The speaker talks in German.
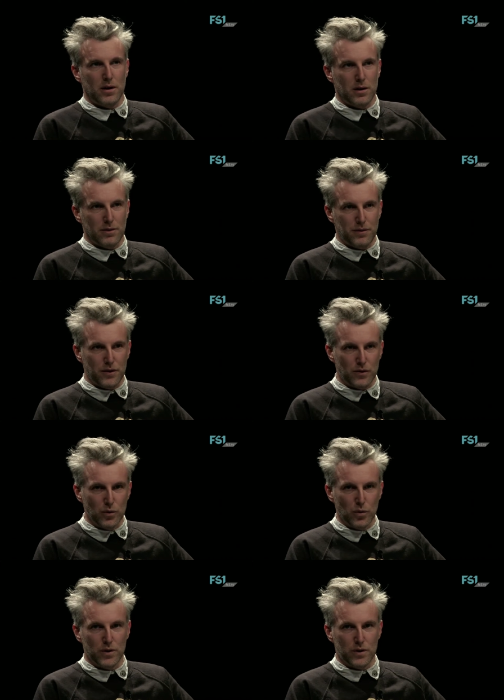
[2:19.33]
äh,
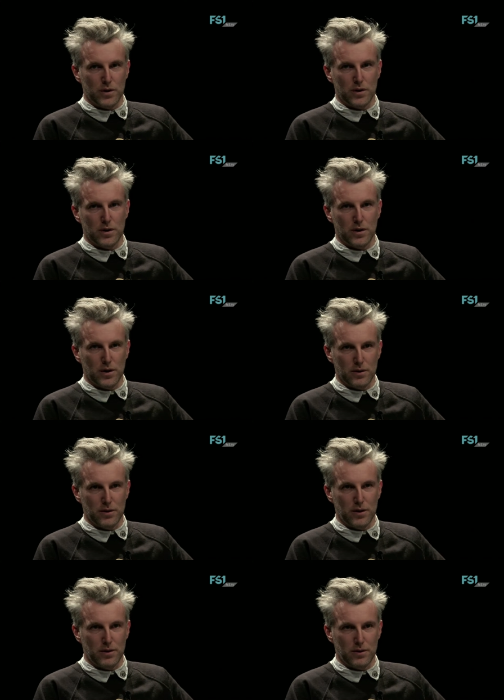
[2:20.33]
versucht, äh,
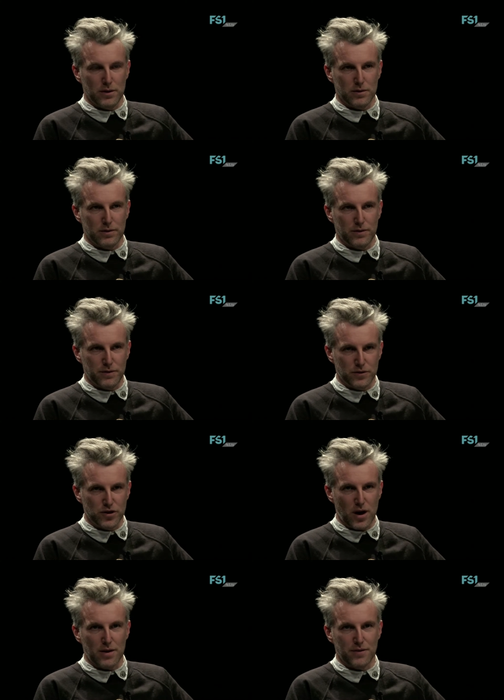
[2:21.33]
irgendwie
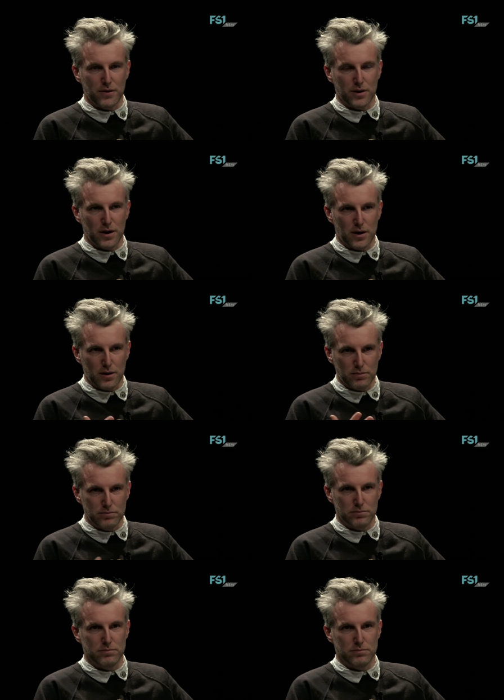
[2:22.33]
scharf oder,